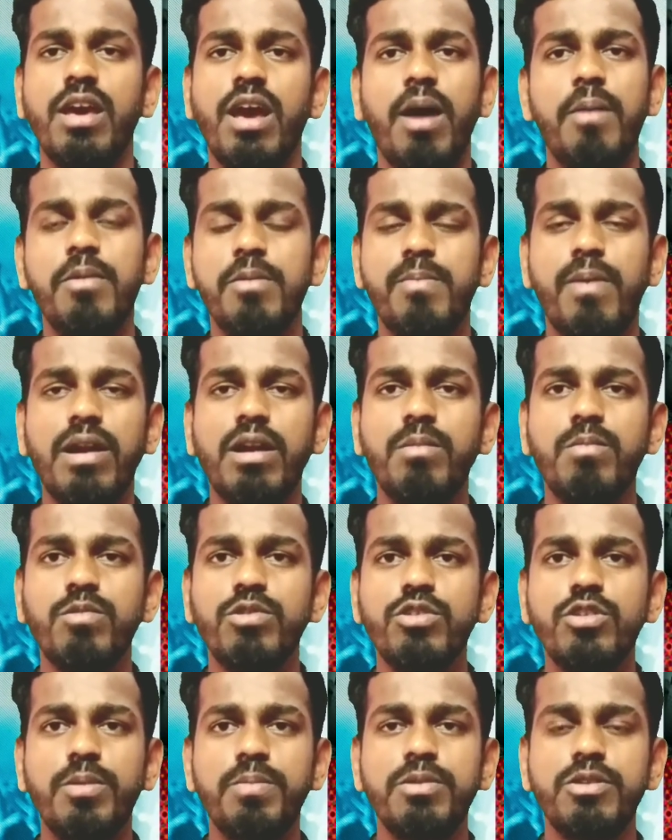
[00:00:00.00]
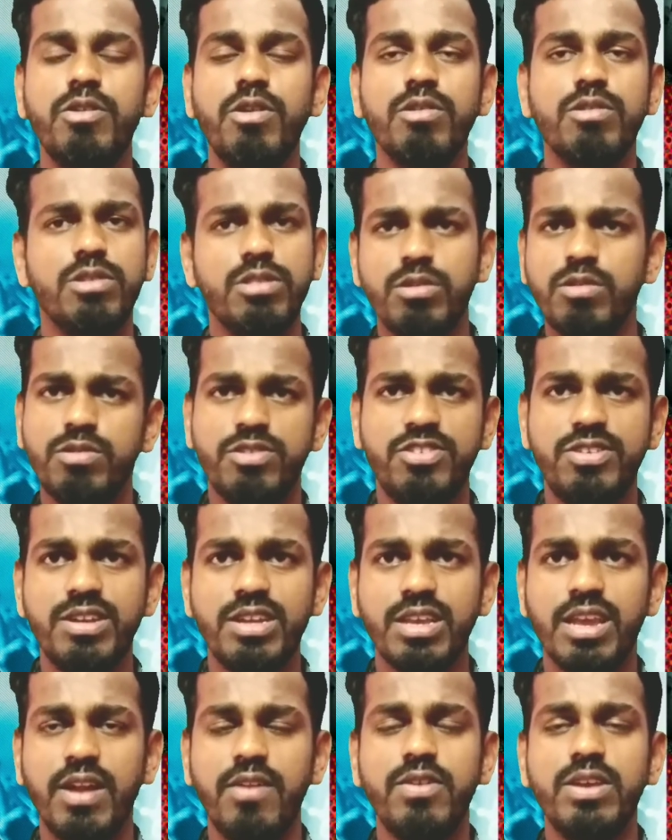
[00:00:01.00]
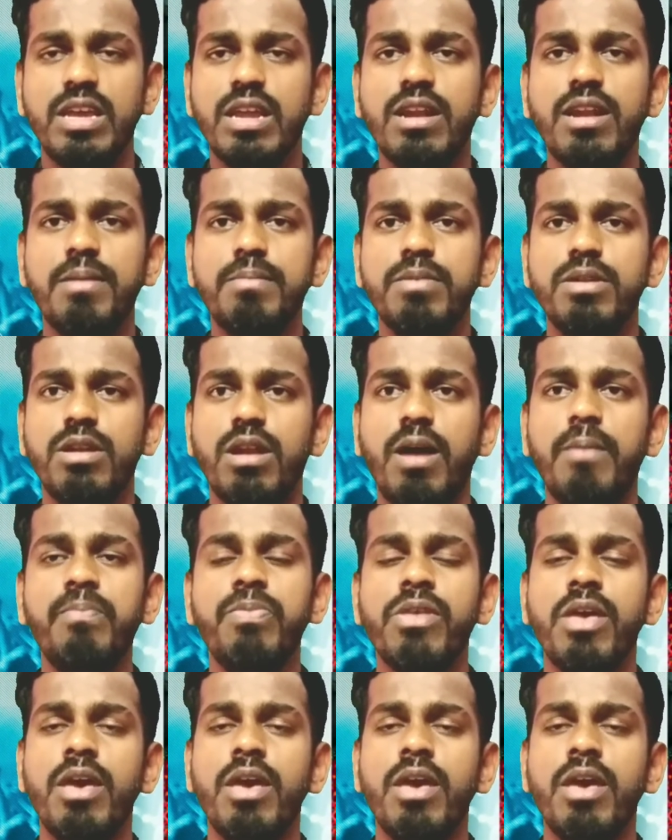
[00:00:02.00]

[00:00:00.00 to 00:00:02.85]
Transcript: அப்படி பண்ண முடியும் அப்படின்றதுக்கு வந்து ஒரு சின்ன கேள்வி என்ன அப்படின்னா